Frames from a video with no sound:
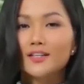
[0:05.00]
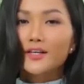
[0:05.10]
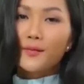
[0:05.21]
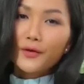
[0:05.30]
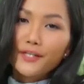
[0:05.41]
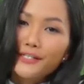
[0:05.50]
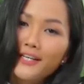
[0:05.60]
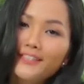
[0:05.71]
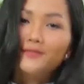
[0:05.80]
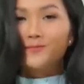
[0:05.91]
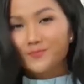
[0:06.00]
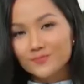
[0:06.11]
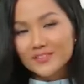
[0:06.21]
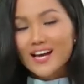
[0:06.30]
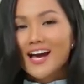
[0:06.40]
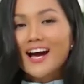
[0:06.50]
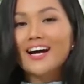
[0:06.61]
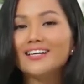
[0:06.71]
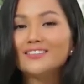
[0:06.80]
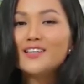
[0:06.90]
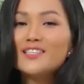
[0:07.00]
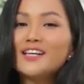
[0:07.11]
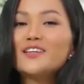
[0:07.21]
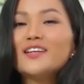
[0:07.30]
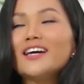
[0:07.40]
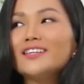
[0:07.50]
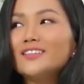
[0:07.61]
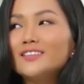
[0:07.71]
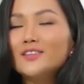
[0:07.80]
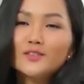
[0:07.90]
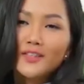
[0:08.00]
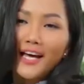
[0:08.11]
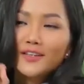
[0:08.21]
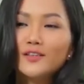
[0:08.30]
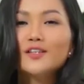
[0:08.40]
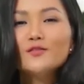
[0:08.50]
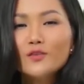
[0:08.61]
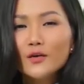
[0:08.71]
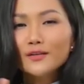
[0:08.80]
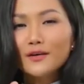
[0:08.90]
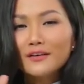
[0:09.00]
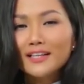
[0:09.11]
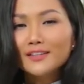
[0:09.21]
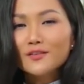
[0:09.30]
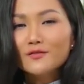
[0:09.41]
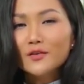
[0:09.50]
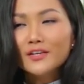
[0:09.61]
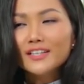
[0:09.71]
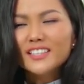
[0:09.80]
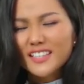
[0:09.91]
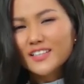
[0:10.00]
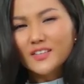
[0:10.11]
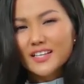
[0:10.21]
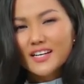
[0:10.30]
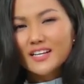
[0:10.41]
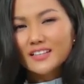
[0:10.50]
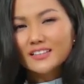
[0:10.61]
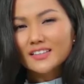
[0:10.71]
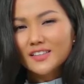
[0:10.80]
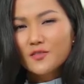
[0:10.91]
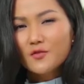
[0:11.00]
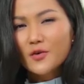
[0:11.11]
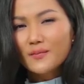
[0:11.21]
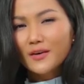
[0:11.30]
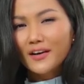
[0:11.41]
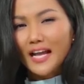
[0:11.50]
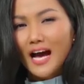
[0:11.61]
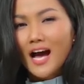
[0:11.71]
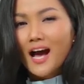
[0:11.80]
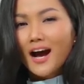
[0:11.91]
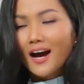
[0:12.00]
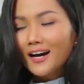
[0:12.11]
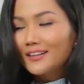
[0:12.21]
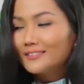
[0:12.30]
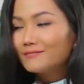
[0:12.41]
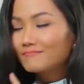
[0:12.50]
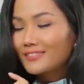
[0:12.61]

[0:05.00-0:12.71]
Xin chào tất cả mọi người à, Thời gian gần đây nói chung là Hân có tin vui nhưng không phải là tin vui kia đâu nhá Cái tin vui mà gọi là à,